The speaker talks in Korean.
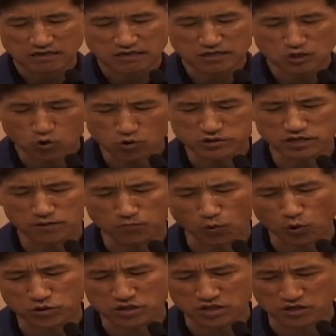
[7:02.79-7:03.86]
이곳에
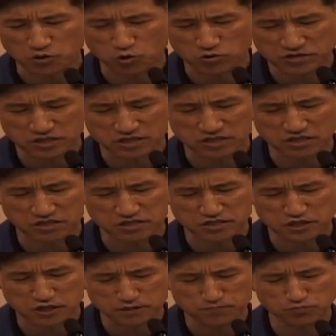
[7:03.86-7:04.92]
모인 더러운 영들은
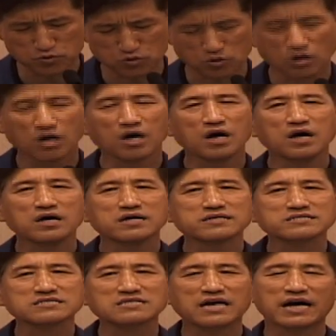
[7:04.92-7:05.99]
전부
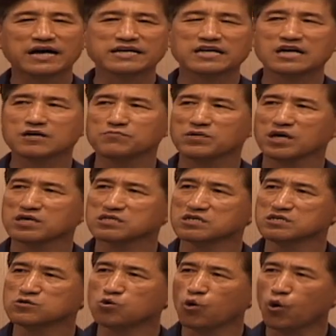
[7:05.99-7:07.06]
사람의
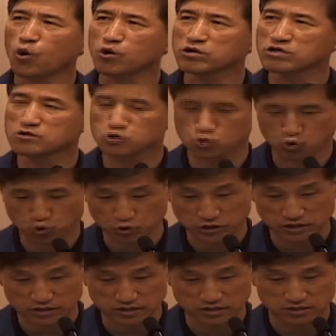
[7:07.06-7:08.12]
영혼을
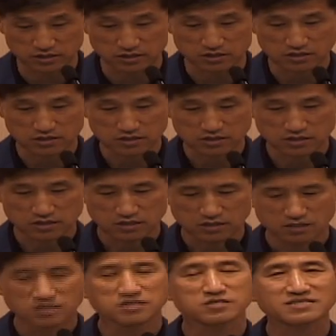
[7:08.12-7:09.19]
죽이는
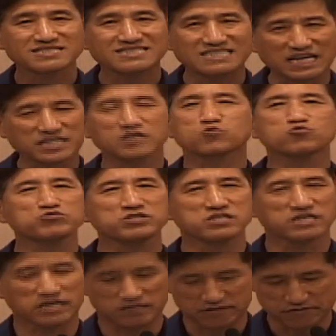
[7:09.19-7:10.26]

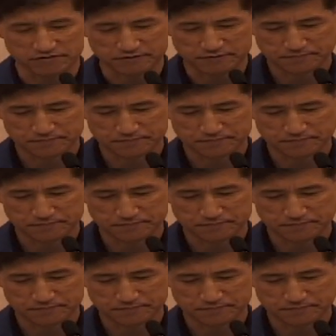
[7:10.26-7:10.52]
사냥꾼들이라는 거예요.